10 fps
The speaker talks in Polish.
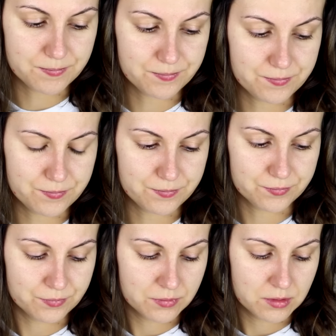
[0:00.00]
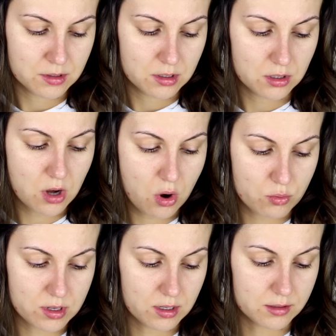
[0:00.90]
mm,
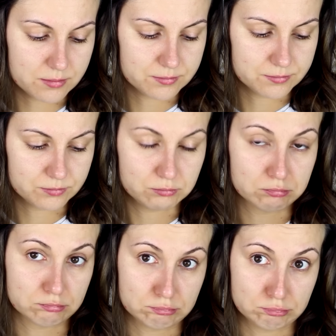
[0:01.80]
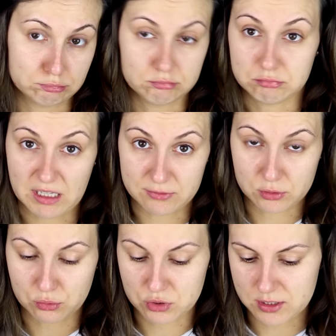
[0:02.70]
glowing, tak w
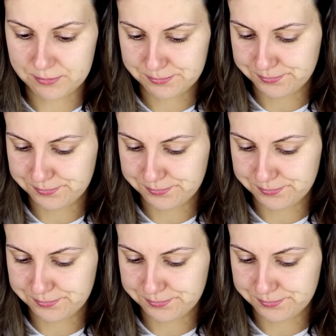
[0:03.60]
skrócie.